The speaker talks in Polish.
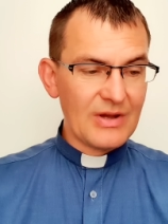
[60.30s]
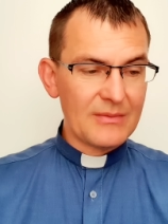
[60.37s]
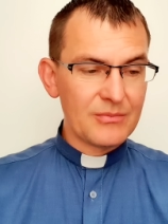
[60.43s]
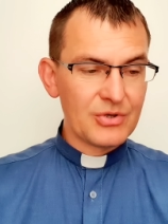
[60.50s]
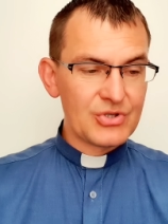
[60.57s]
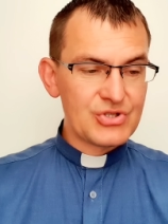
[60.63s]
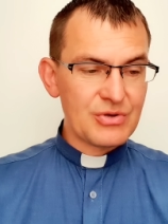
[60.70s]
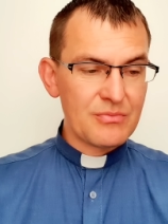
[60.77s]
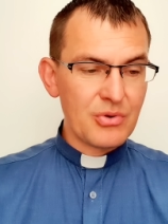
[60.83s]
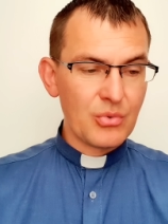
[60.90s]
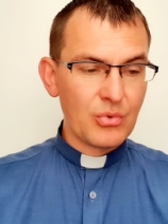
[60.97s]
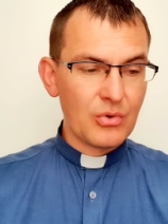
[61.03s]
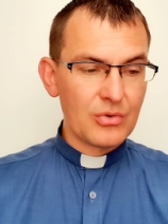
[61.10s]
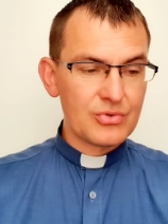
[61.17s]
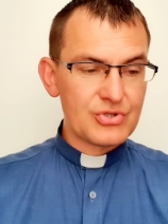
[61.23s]
tam, gdzie
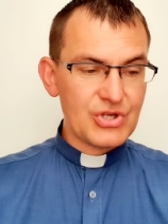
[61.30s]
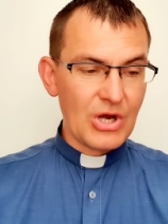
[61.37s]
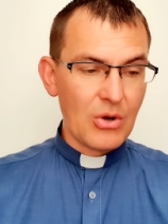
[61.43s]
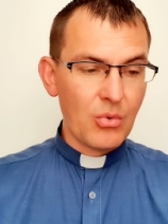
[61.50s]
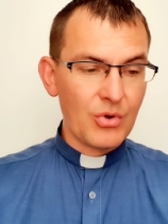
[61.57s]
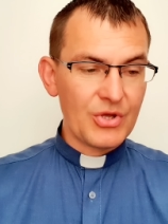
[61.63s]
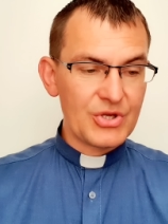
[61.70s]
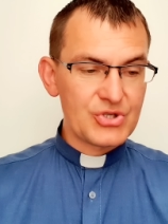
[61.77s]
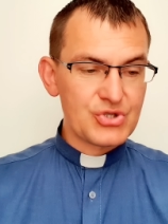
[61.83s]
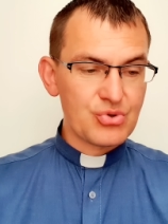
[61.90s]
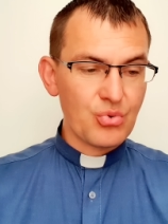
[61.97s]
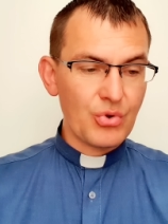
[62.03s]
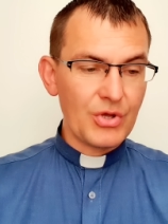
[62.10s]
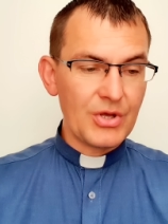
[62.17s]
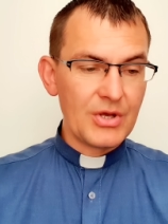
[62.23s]
było ciało
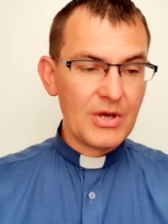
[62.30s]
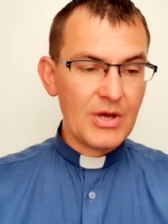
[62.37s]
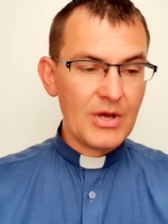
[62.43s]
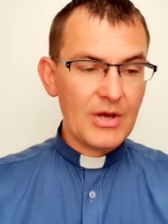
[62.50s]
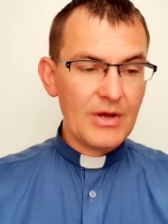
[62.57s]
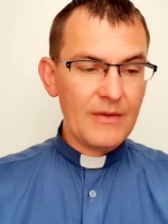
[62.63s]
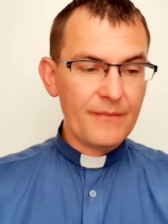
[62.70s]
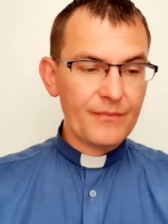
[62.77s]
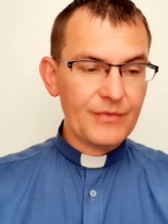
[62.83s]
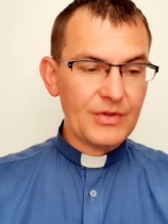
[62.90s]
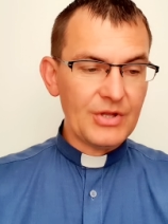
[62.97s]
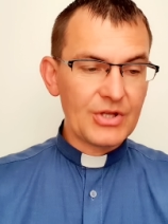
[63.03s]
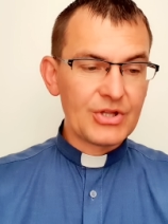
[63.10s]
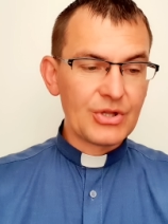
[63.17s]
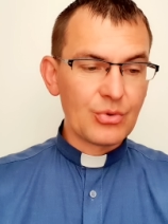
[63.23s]
Jeszui,
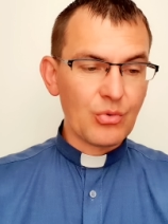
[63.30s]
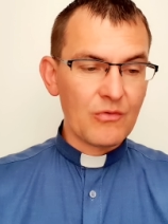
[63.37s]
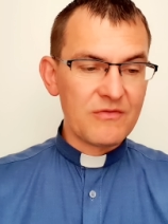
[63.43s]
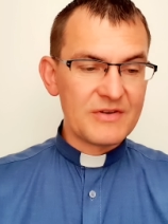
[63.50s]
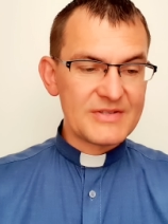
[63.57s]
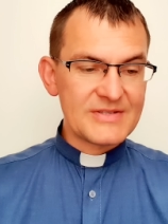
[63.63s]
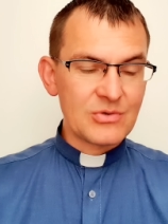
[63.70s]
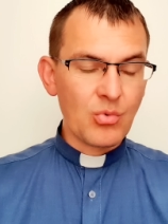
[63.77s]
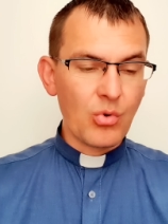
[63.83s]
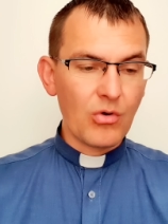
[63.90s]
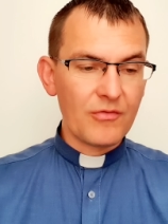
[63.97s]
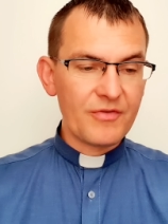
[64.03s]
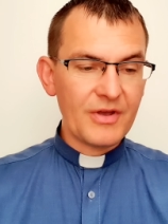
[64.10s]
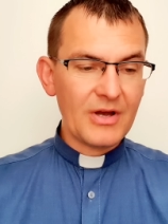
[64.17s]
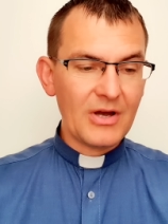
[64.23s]
jeden u
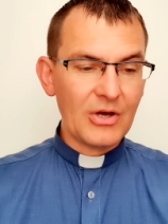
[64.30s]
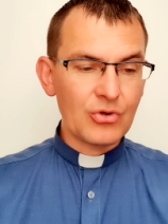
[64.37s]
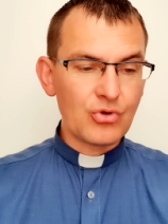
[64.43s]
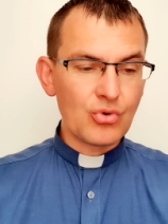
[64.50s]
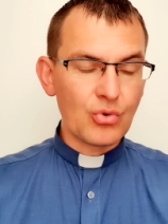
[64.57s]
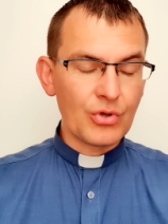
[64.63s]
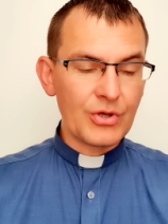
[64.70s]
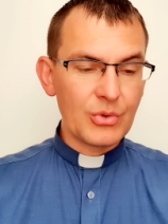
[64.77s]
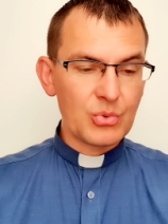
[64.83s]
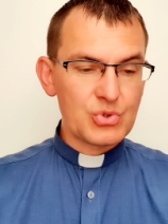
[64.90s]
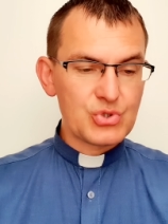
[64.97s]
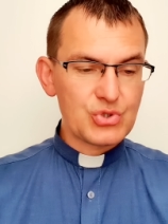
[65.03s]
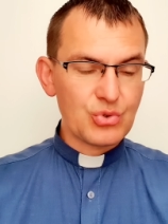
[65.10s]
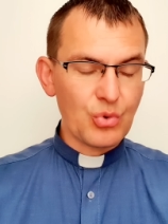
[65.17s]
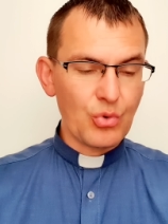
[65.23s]
wezgłowia, a drugi u
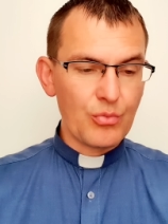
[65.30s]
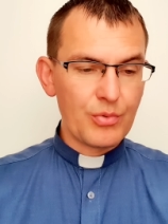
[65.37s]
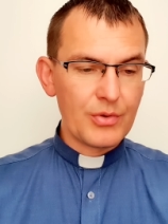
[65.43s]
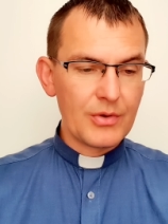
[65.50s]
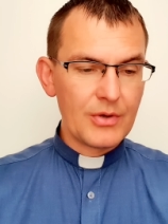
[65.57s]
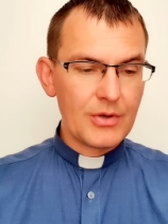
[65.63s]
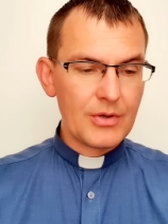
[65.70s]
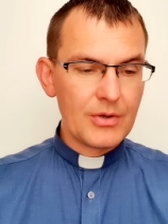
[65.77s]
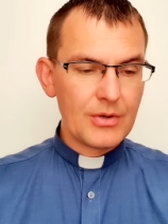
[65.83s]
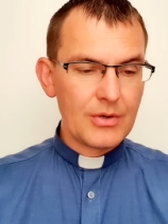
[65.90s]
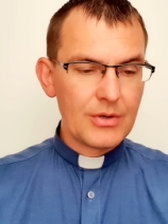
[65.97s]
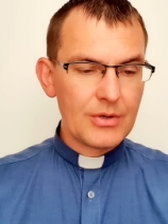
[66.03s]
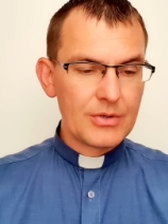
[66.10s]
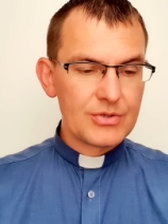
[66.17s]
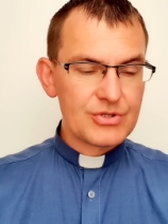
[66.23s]
stóp.
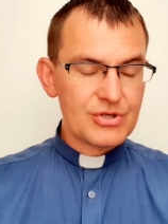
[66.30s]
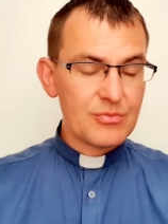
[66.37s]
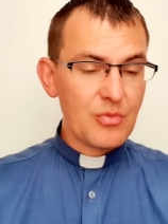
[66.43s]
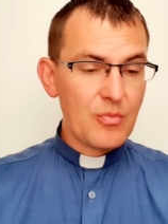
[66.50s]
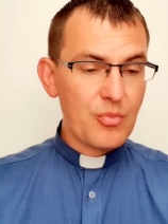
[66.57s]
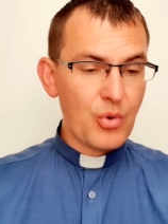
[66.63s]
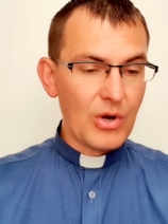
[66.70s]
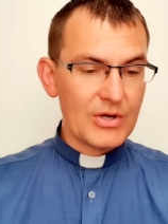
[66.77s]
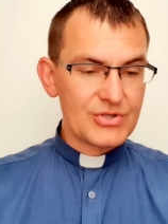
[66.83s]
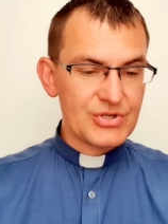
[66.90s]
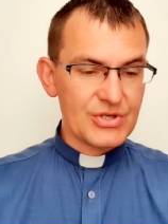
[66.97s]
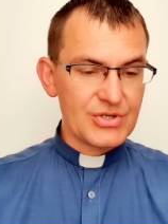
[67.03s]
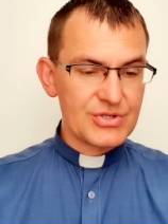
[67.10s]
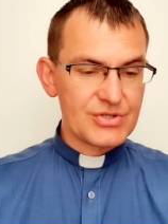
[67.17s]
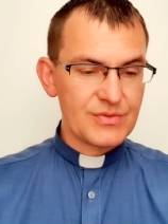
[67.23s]
Czemu
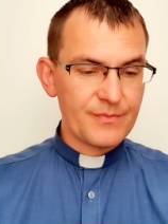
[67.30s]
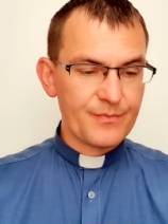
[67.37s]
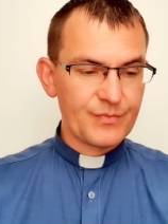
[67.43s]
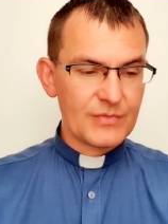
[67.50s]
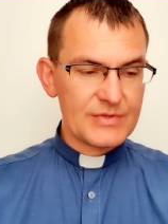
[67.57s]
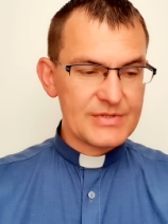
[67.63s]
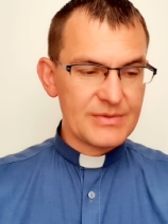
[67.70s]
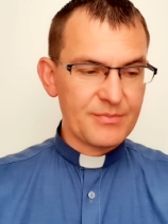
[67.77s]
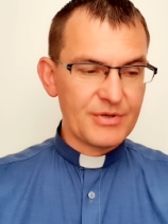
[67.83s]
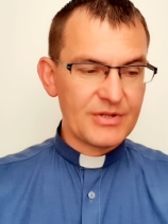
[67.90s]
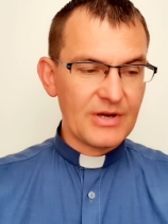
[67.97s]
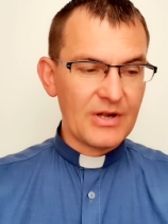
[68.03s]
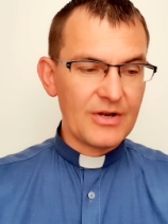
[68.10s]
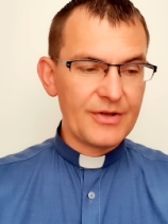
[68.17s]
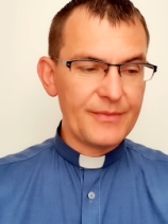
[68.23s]
płaczesz?
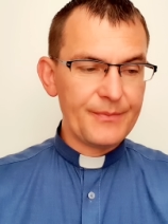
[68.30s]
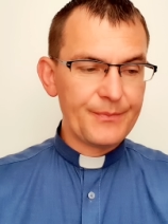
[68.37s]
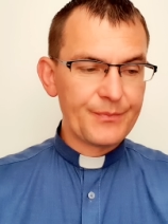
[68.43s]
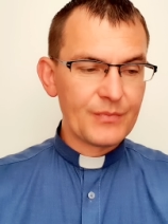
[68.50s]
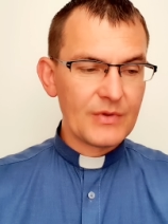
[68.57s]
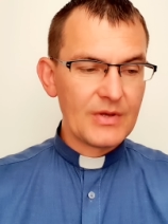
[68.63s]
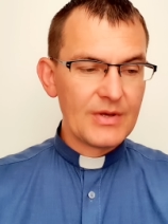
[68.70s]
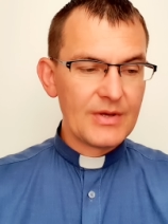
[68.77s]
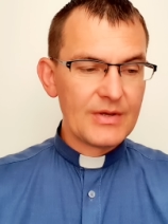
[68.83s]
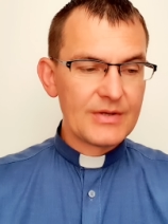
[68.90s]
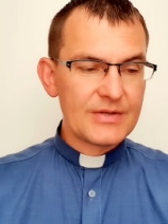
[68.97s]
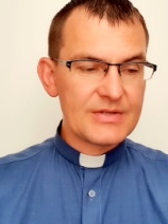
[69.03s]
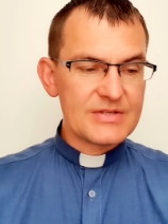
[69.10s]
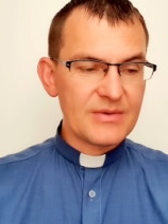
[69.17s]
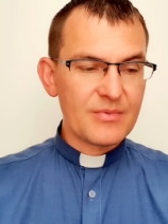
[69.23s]
zapytali.
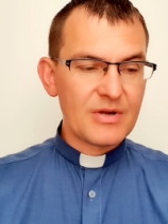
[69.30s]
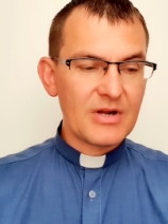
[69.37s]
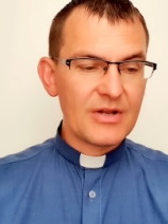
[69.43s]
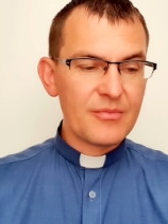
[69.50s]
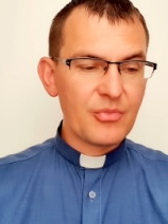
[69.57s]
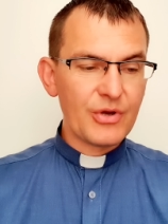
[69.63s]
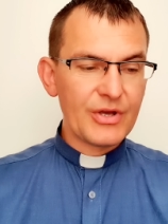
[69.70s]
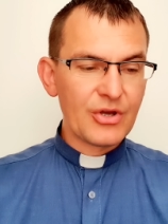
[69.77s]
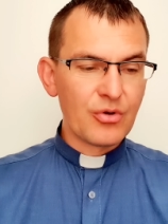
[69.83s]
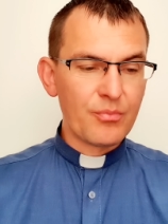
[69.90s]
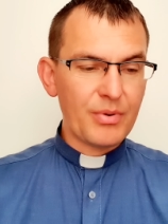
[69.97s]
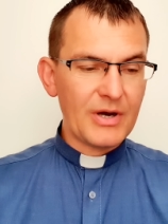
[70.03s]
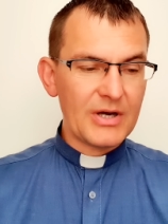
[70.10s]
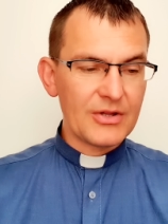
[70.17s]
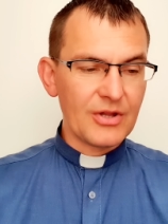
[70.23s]
Zabrali mojego
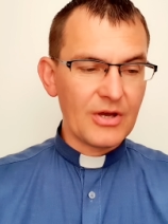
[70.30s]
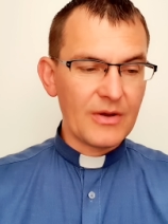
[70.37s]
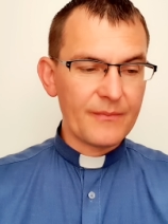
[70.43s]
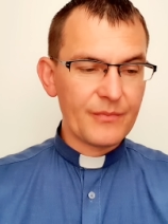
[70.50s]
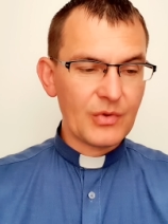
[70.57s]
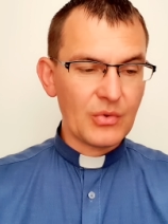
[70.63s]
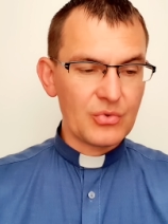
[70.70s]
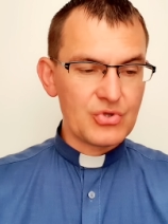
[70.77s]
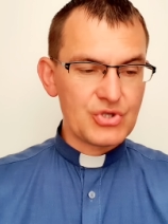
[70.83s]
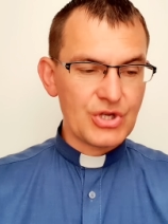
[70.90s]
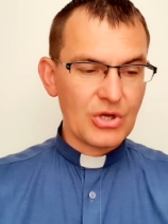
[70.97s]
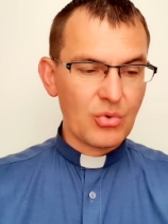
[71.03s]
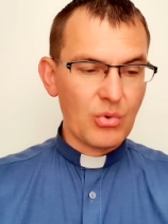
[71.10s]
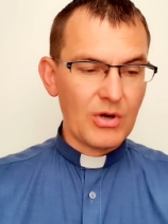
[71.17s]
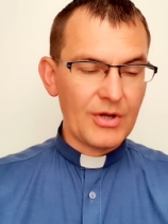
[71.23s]
pana,
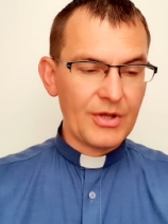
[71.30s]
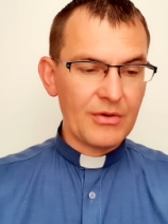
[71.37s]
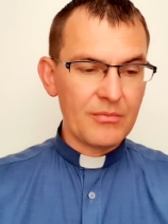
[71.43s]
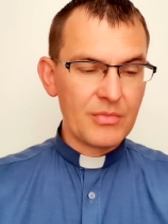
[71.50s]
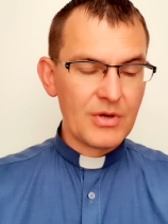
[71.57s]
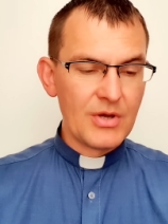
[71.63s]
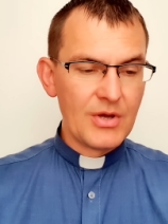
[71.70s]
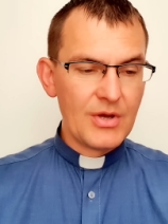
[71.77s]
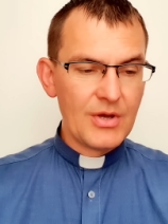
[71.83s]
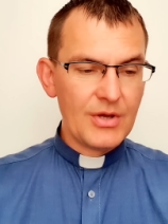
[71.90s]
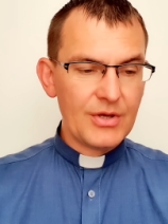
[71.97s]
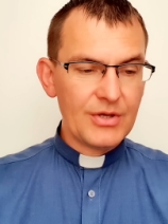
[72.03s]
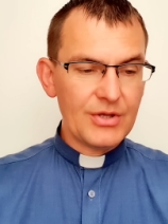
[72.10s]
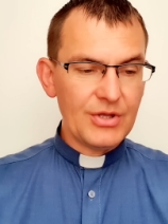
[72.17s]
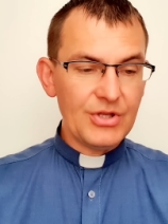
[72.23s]
odrzekła im,
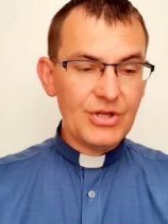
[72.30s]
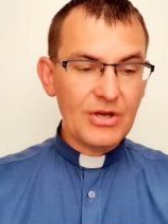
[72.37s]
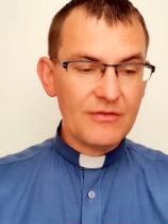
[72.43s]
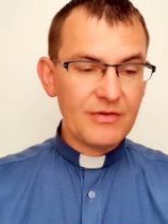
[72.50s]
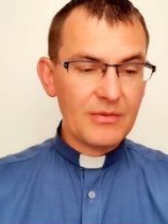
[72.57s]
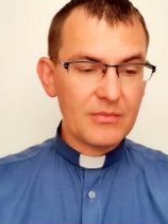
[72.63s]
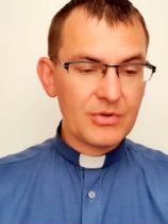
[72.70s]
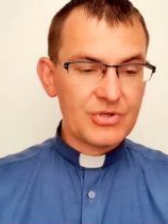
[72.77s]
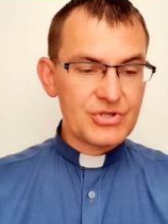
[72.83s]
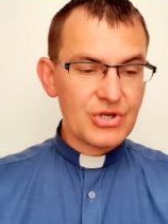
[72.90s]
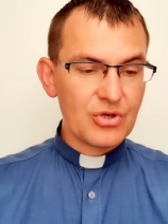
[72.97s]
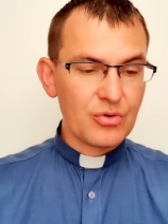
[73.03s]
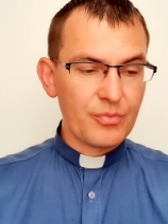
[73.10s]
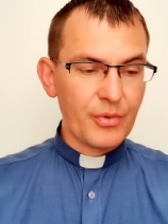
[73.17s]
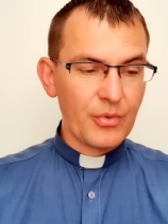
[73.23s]
i nie wiem,
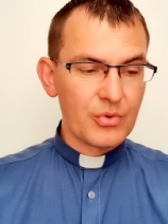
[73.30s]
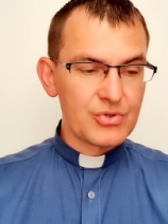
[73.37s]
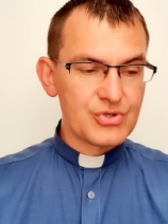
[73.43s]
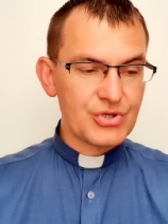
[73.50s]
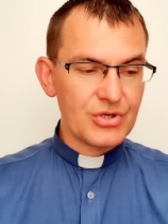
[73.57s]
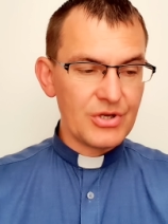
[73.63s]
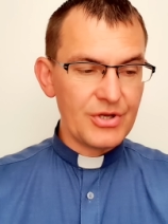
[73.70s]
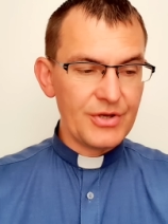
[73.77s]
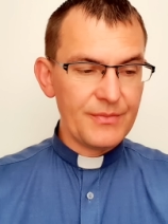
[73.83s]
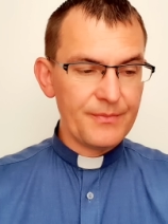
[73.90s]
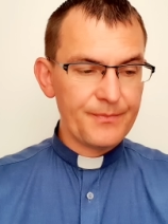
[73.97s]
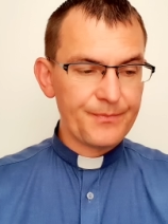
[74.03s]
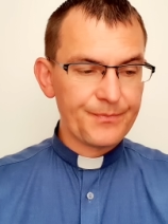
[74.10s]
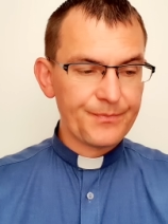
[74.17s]
gdzie go położyli.